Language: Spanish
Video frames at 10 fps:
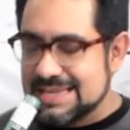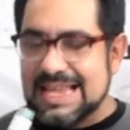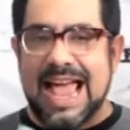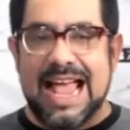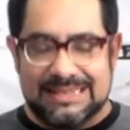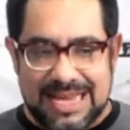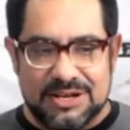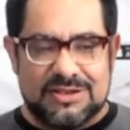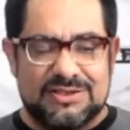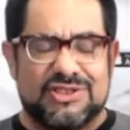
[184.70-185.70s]
Es en
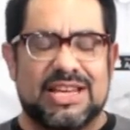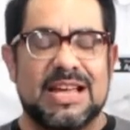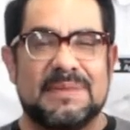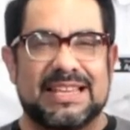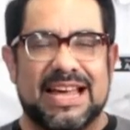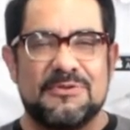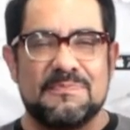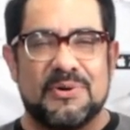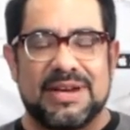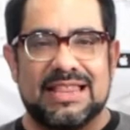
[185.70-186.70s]
serio, si quieren practicar
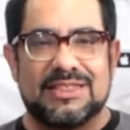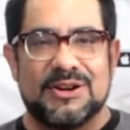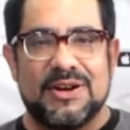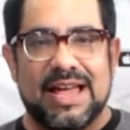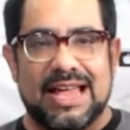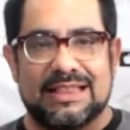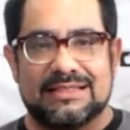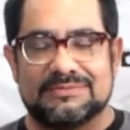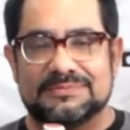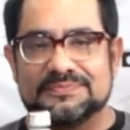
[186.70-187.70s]
un poquito
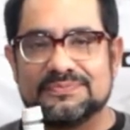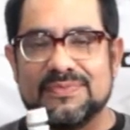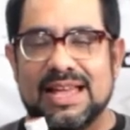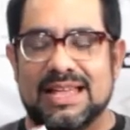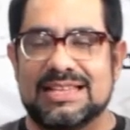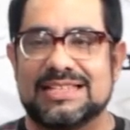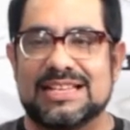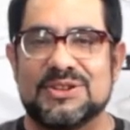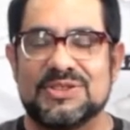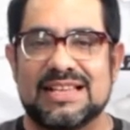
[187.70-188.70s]
en, en
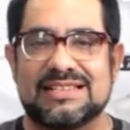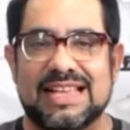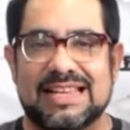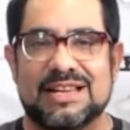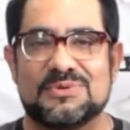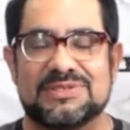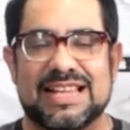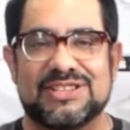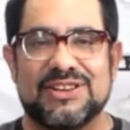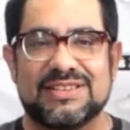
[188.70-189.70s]
estas ondas de
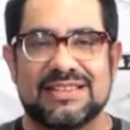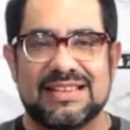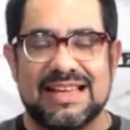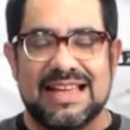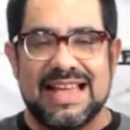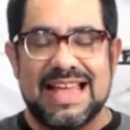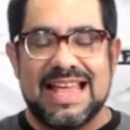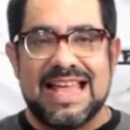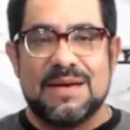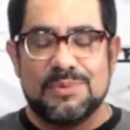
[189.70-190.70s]
degustación,
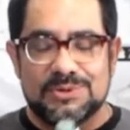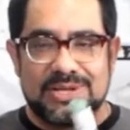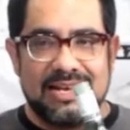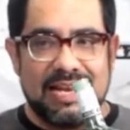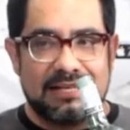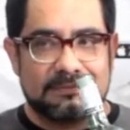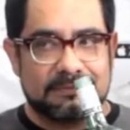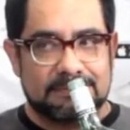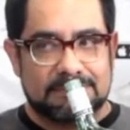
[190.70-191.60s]
búsquenle